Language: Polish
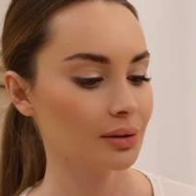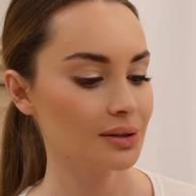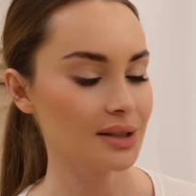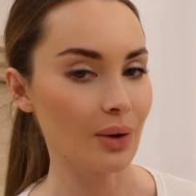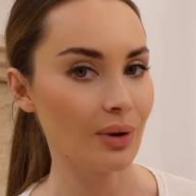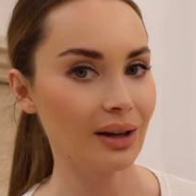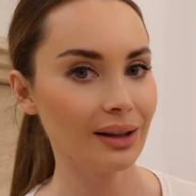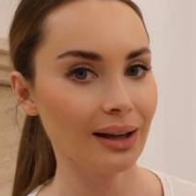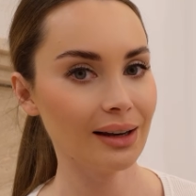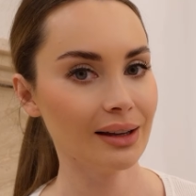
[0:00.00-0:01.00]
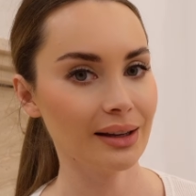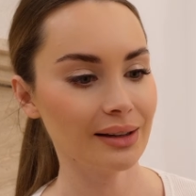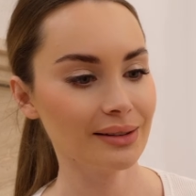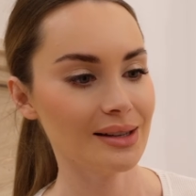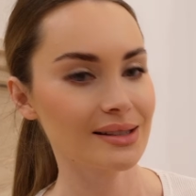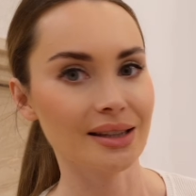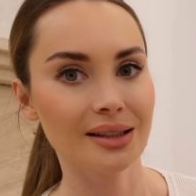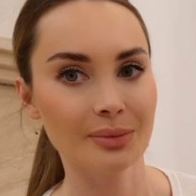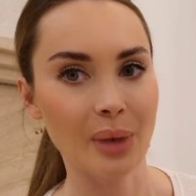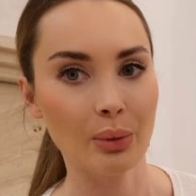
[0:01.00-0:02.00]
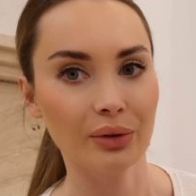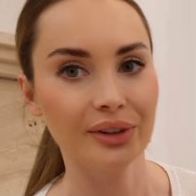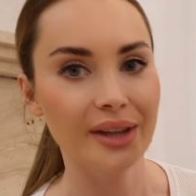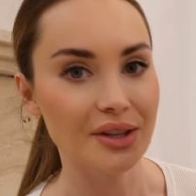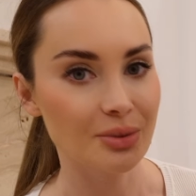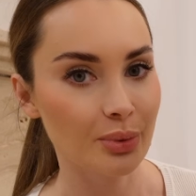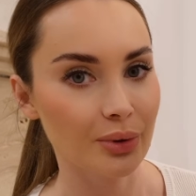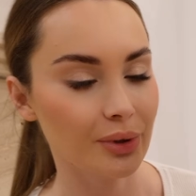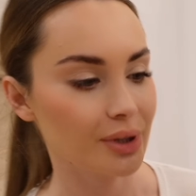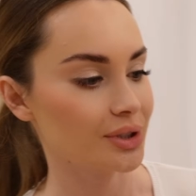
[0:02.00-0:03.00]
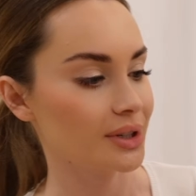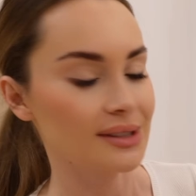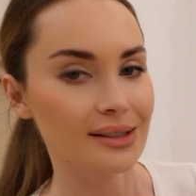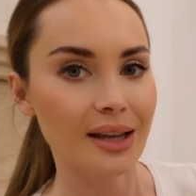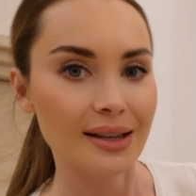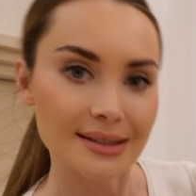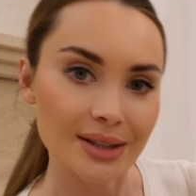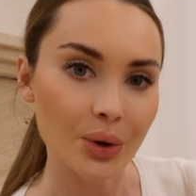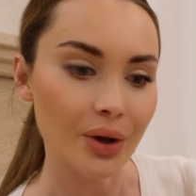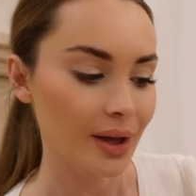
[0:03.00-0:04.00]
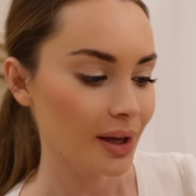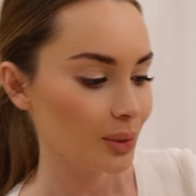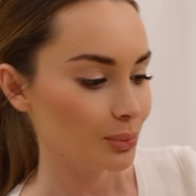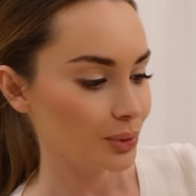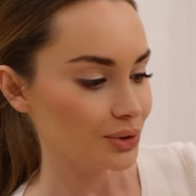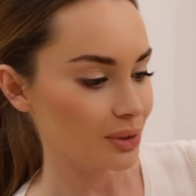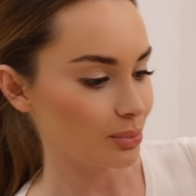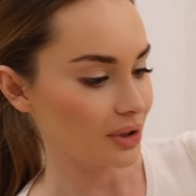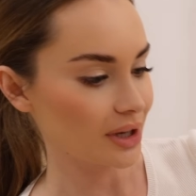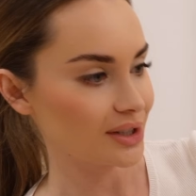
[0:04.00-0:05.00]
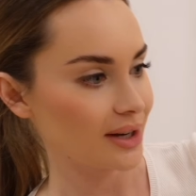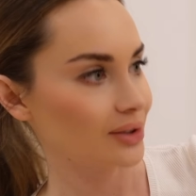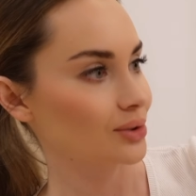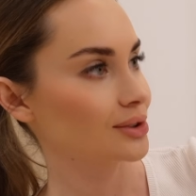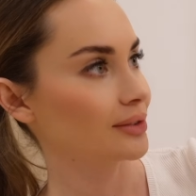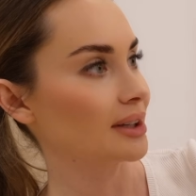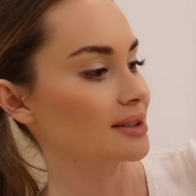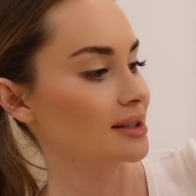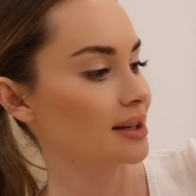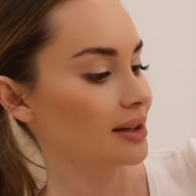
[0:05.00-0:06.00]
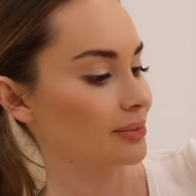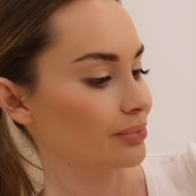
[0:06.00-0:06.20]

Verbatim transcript: działa, ale niestety mało widać, bo jeszcze jest jasno. Później pokażę, jak to świeci.